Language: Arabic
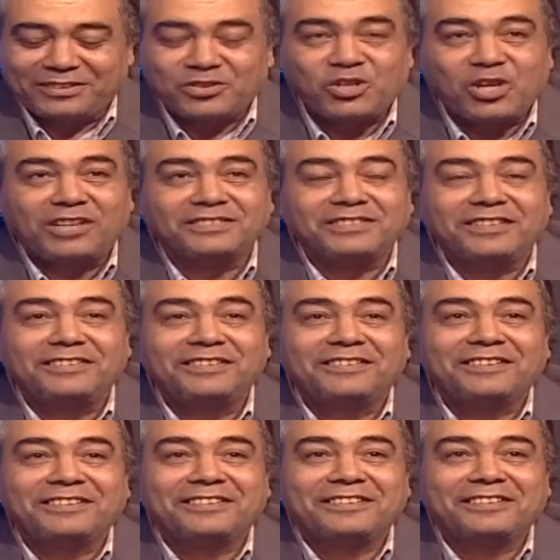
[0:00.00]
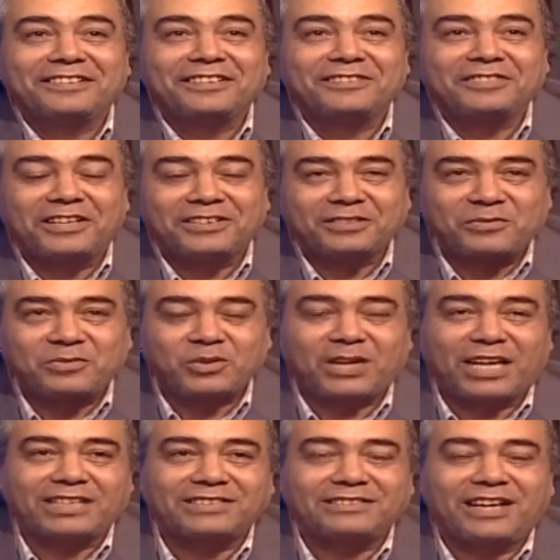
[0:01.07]
إن شاء الله آه النهاردة
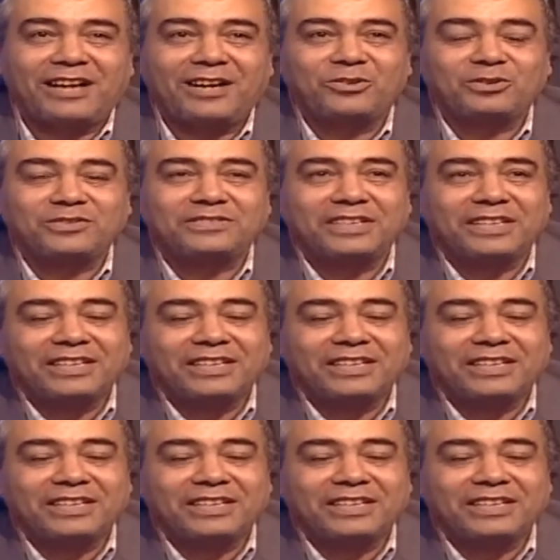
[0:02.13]
بسرعة كده هاخد